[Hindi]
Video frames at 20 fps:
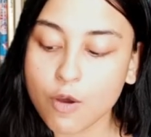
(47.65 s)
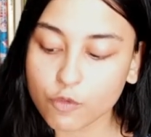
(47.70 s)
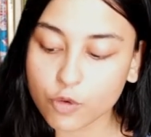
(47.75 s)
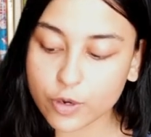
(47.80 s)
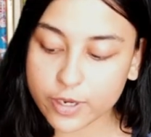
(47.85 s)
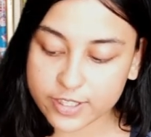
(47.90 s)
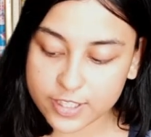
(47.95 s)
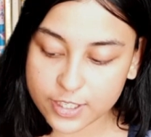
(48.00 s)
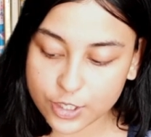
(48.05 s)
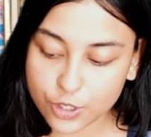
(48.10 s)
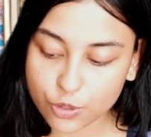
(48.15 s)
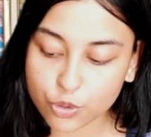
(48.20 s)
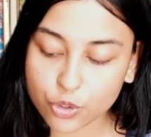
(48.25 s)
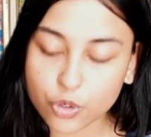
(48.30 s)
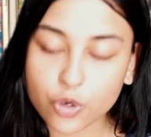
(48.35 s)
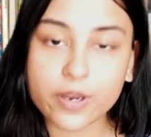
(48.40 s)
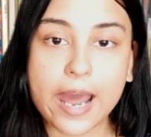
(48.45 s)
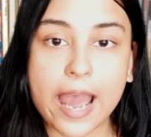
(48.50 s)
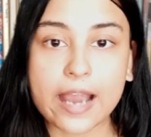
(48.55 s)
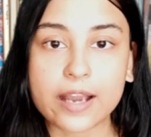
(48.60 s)
वो इंस्टीट्यूट
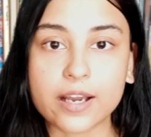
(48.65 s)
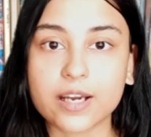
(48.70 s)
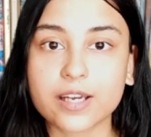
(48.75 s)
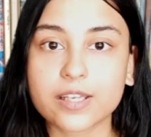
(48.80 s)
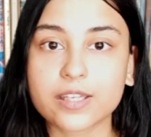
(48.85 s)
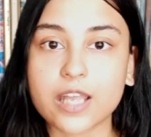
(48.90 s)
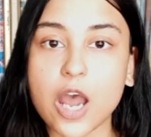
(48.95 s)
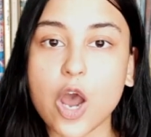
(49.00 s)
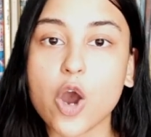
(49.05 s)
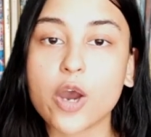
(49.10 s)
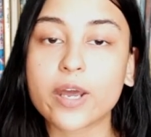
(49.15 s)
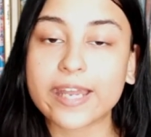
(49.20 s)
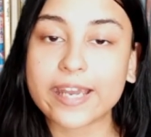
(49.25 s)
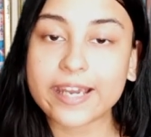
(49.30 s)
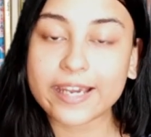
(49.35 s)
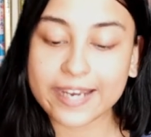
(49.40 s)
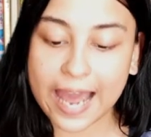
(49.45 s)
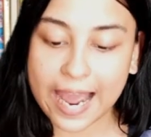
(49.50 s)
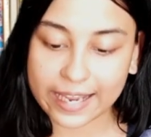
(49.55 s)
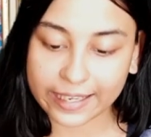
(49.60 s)
को रैंक करता है और
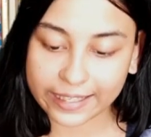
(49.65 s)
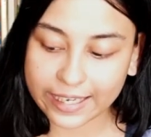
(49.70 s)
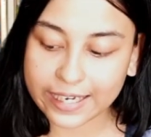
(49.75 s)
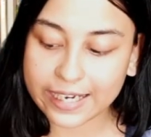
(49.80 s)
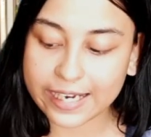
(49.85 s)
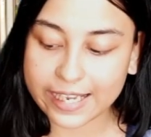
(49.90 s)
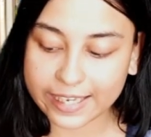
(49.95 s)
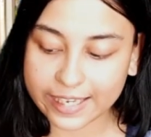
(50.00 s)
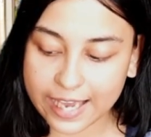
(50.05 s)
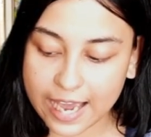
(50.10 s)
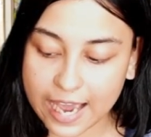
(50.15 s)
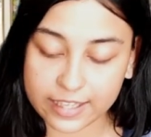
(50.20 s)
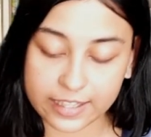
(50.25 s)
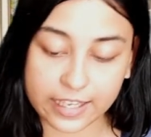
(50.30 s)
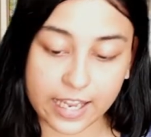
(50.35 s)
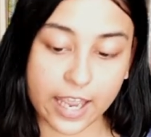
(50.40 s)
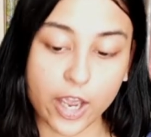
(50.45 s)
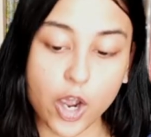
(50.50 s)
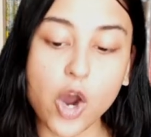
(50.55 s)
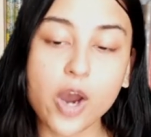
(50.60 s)
एक रैंकिंग लेके
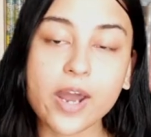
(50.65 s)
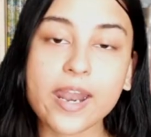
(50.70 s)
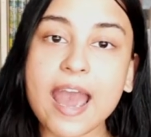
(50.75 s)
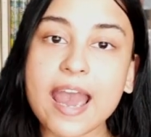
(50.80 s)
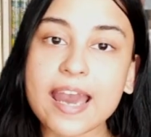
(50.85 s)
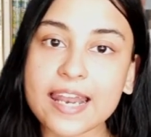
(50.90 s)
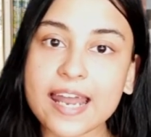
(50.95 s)
आता है और